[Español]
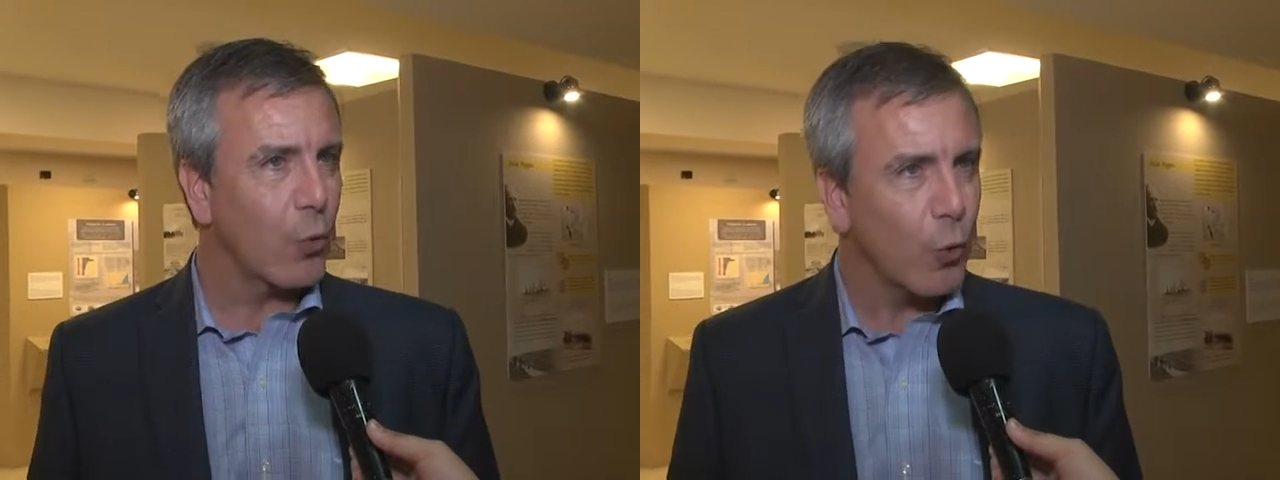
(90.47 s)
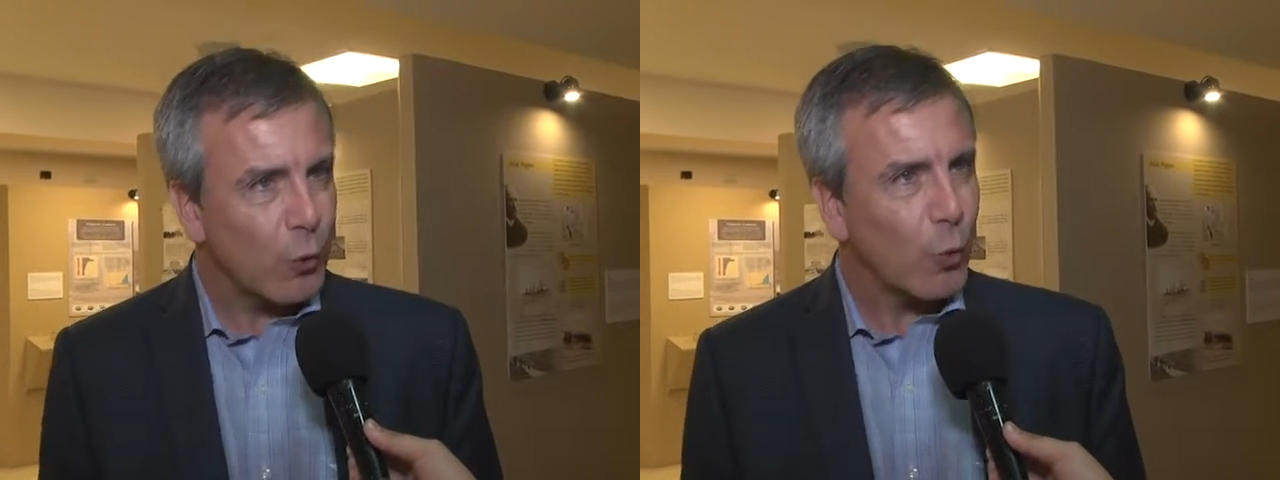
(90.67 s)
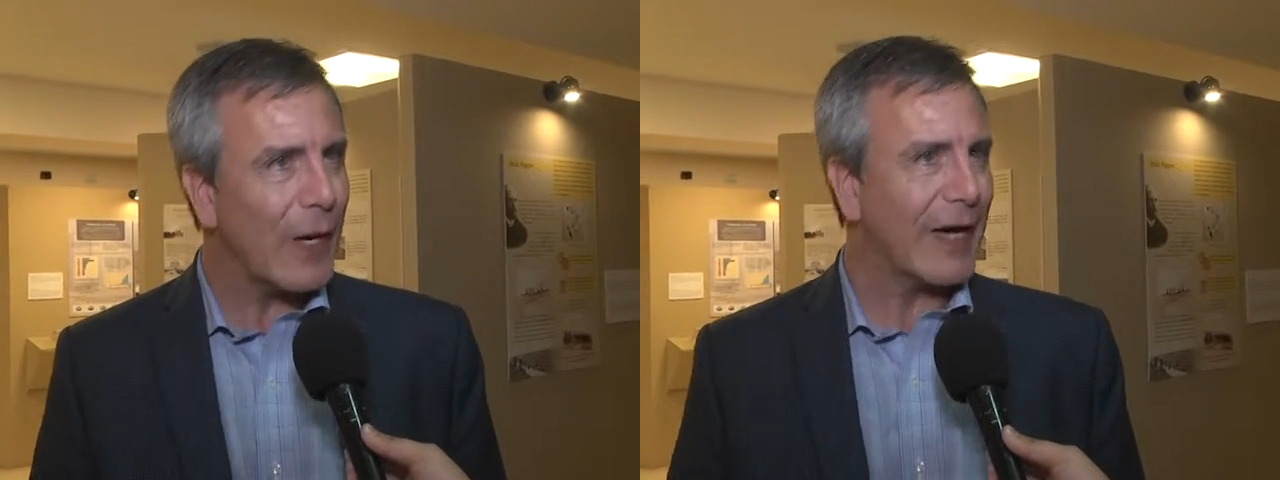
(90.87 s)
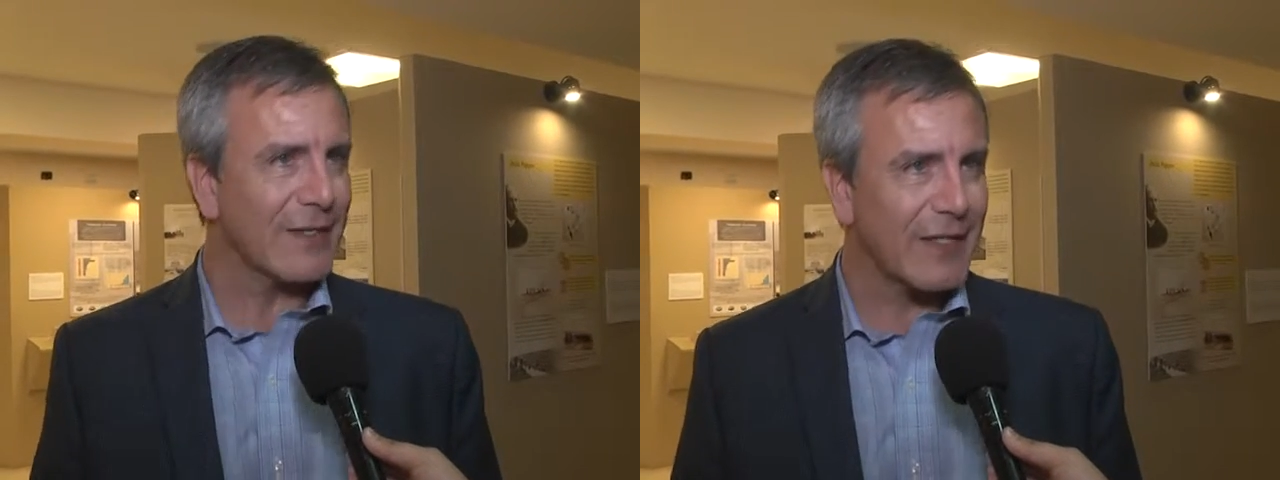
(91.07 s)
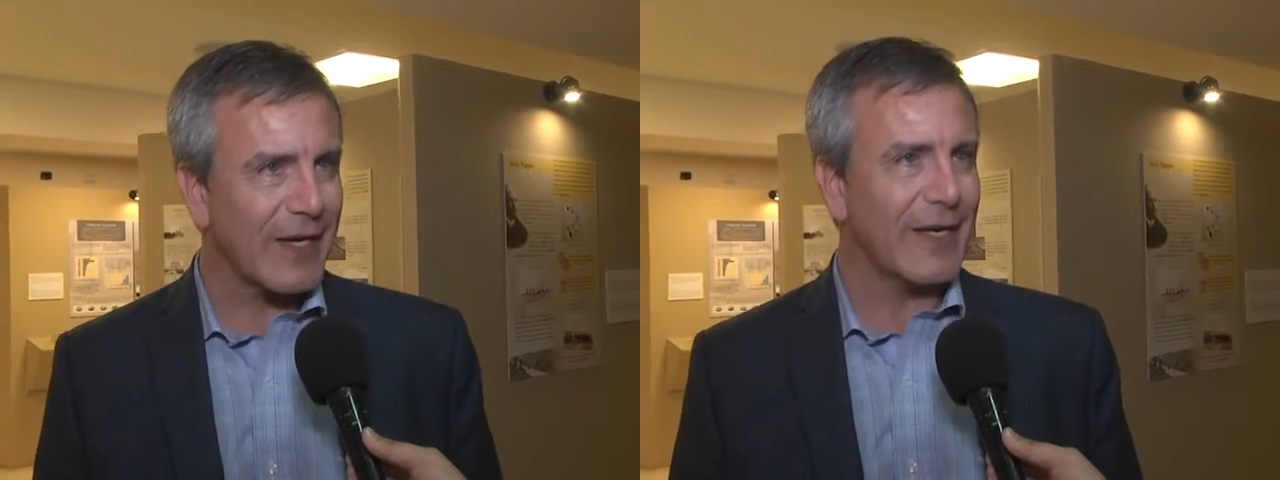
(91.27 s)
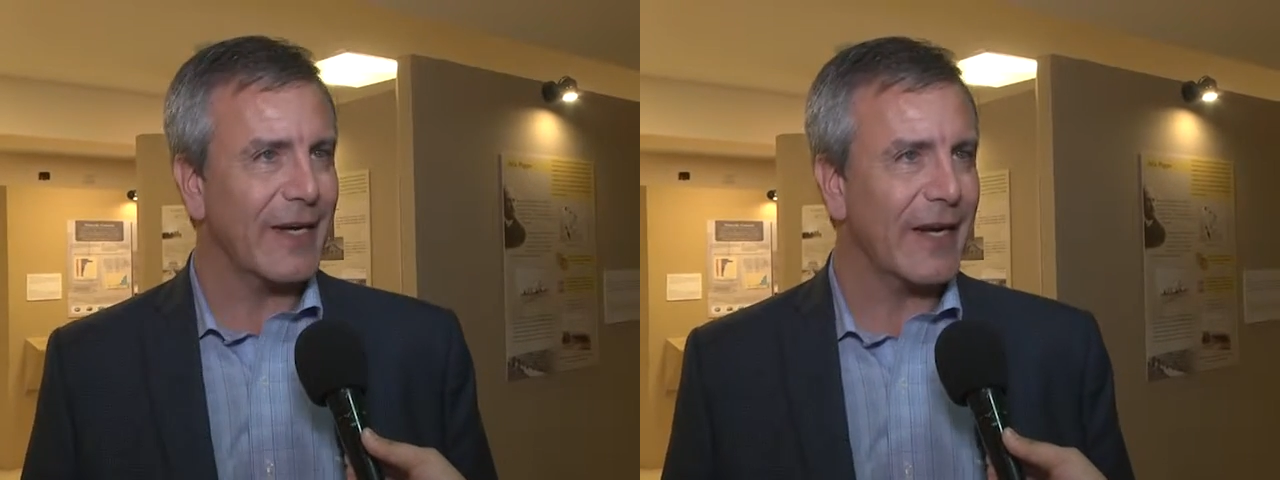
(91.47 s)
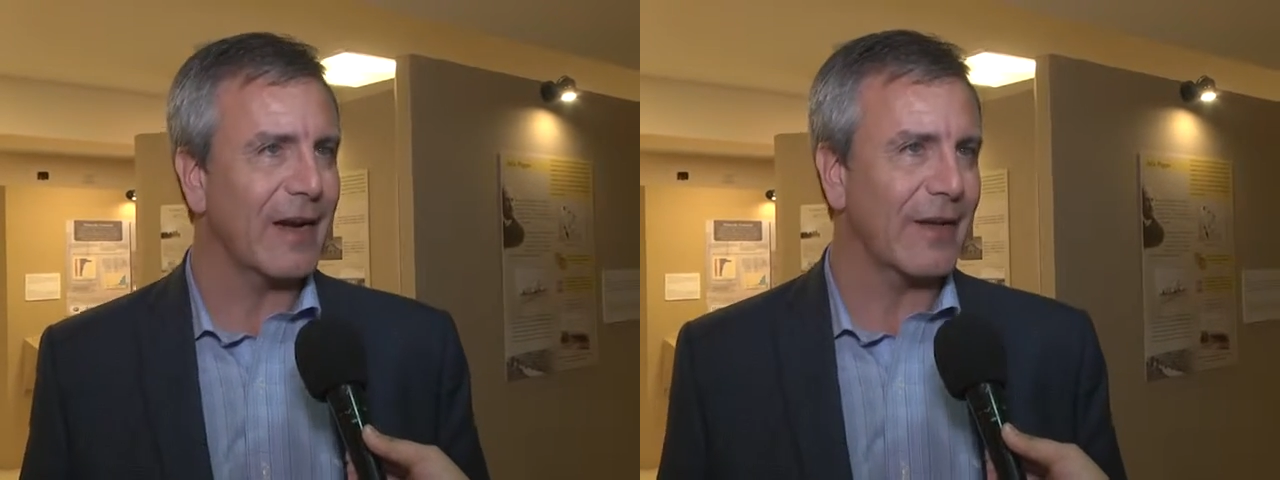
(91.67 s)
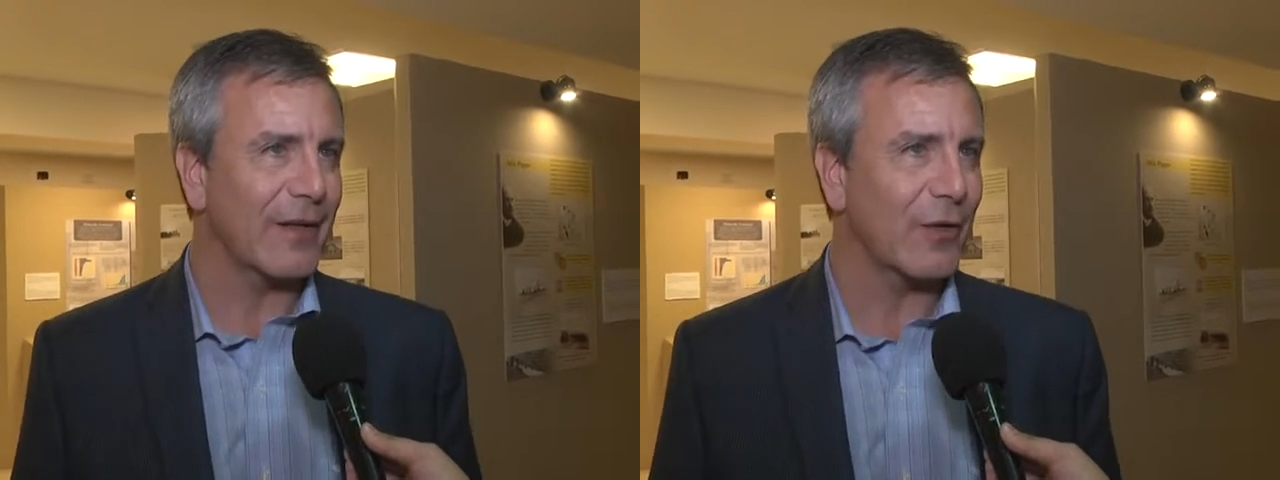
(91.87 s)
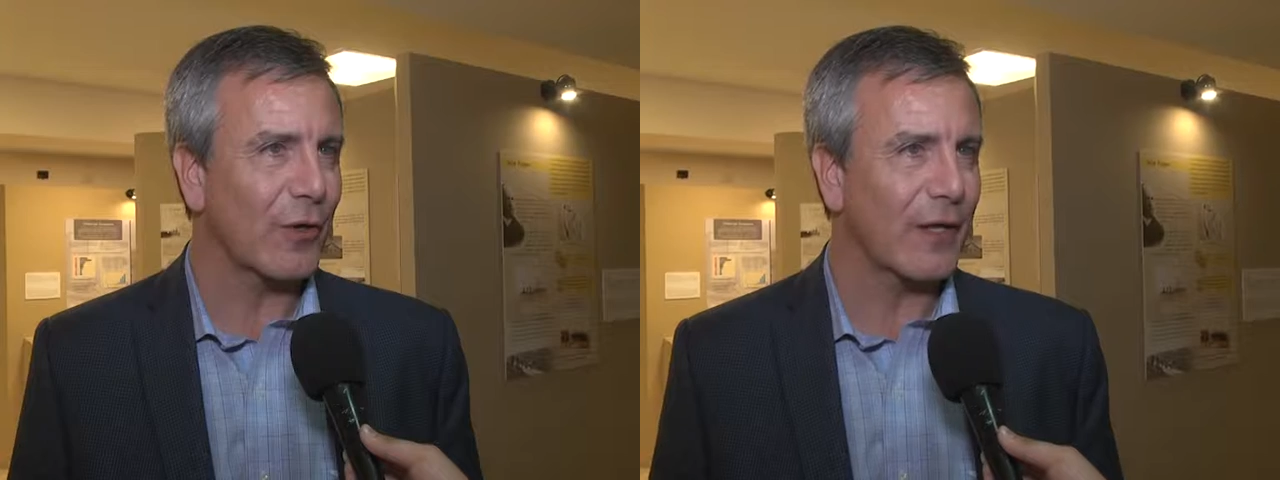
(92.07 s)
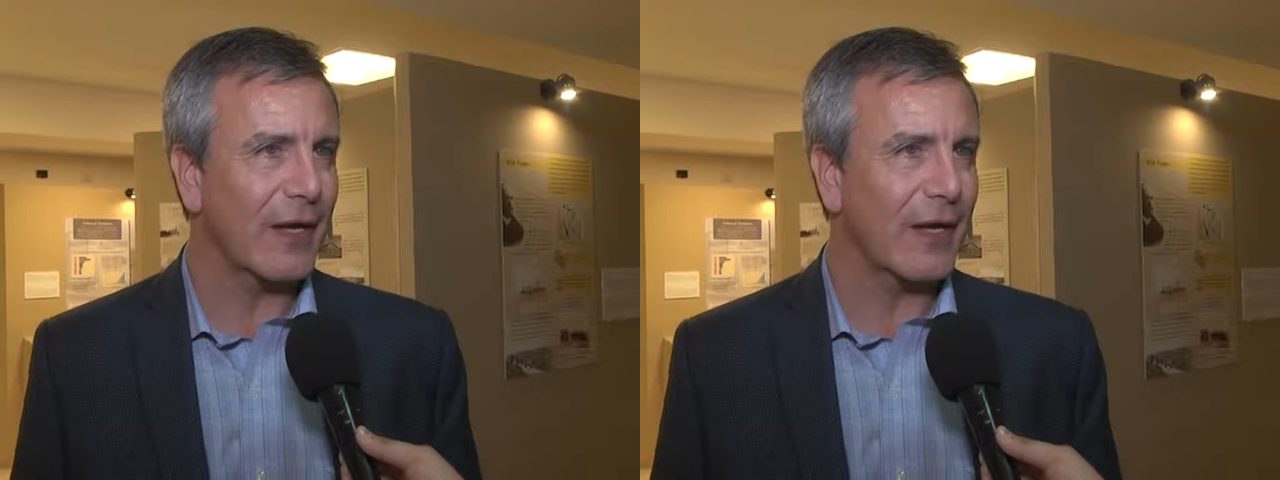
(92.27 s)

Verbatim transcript: cultura que se genera alrededor